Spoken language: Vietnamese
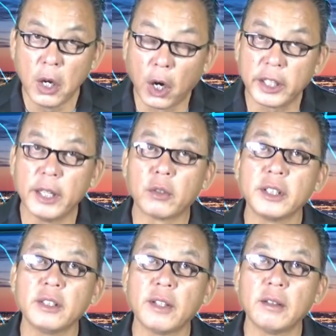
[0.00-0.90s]
họ đều có
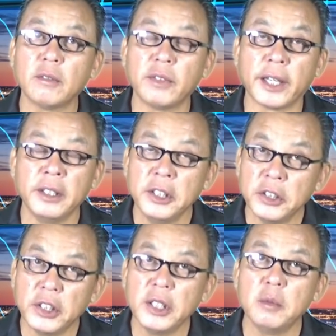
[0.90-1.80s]
giấy phép làm việc
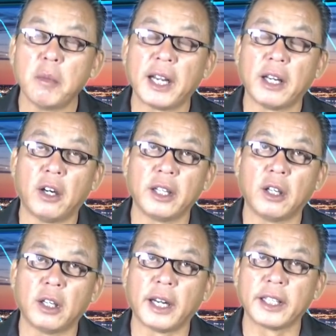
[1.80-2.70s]
nhưng mà là họ
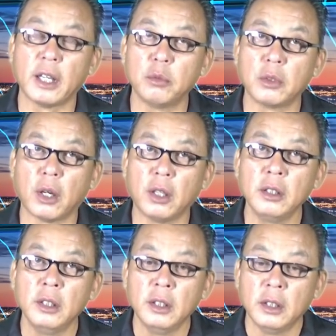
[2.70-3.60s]
họ lại không có
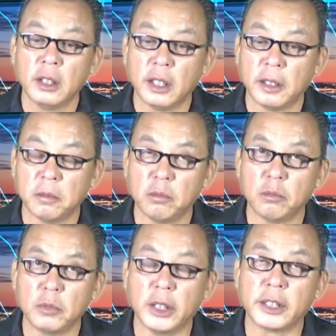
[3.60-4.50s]

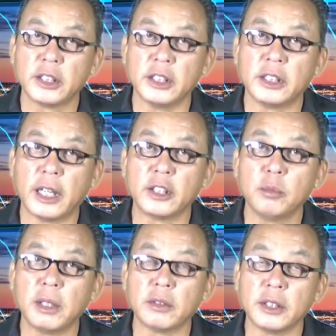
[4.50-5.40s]
um, được cái sự trợ
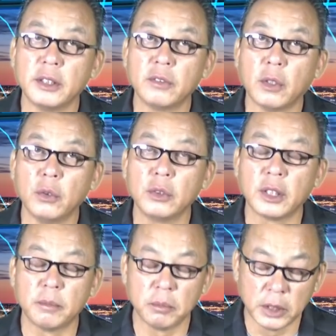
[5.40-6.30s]
giúp nào từ chính phủ
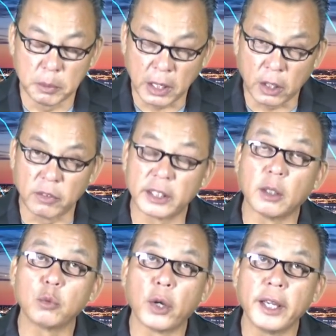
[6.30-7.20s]
cho nhưng mà họ vẫn
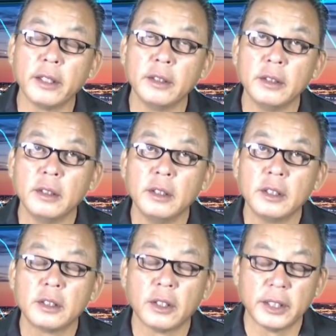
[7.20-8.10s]
đóng thuế
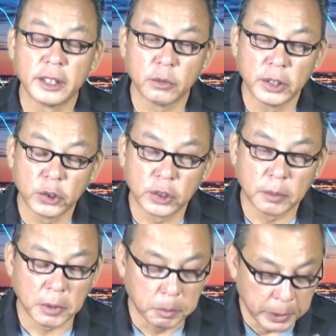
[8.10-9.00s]
cho nên ông
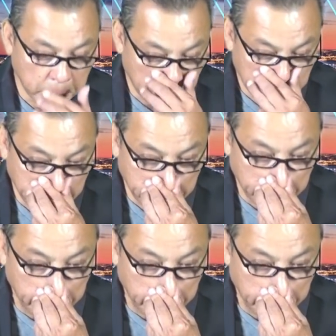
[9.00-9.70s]
Nielsen ông mới nói rằng